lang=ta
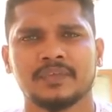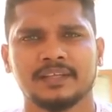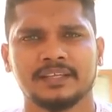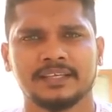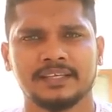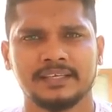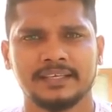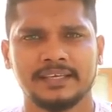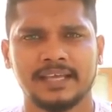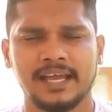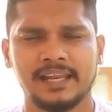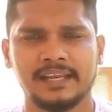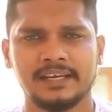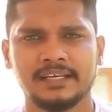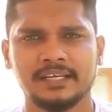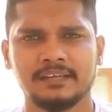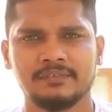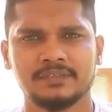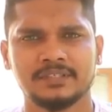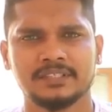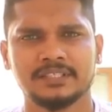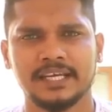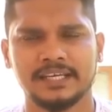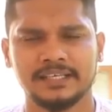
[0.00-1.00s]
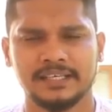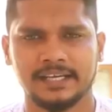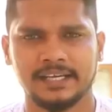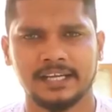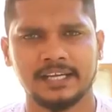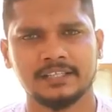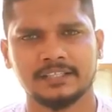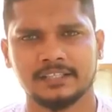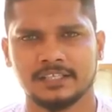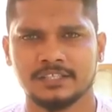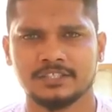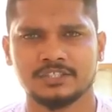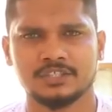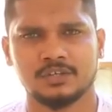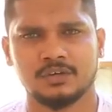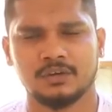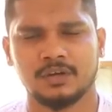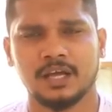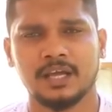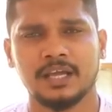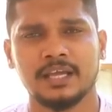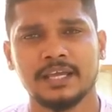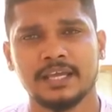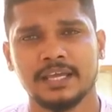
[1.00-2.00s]
நீங்கள் கேலரி டெஃபிஷிட் டயட் என்னன்னு
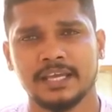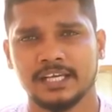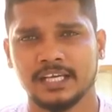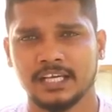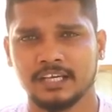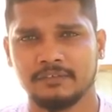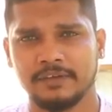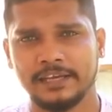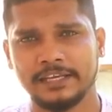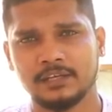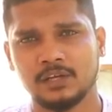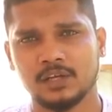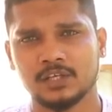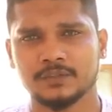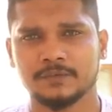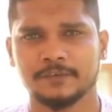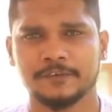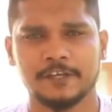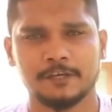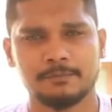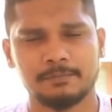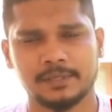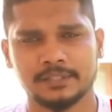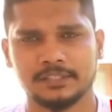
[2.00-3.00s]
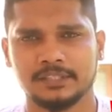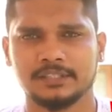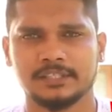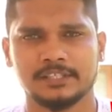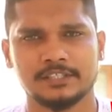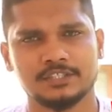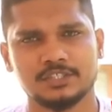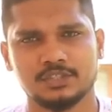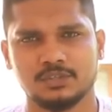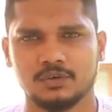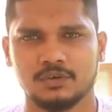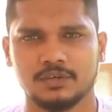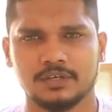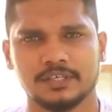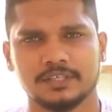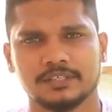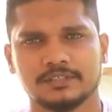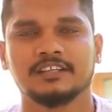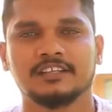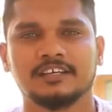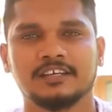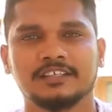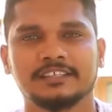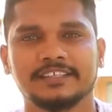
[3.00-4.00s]
தெரிஞ்சுக்கணும்னா எங்கள் வெயிட் லாஸ் வீடியோ பார்த்து தெரிஞ்சுக்கோங்க
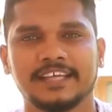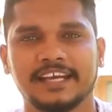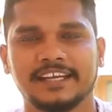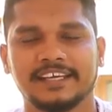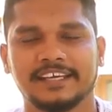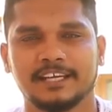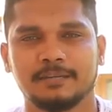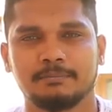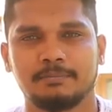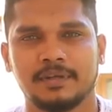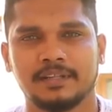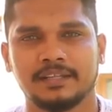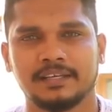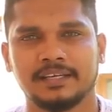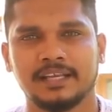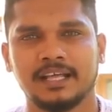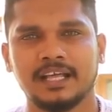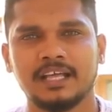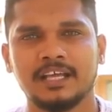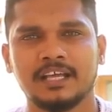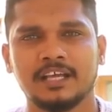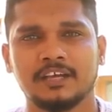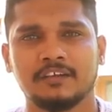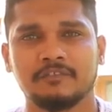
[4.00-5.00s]
தேர்ட் கேட்டகரி பார்த்தீங்கன்னா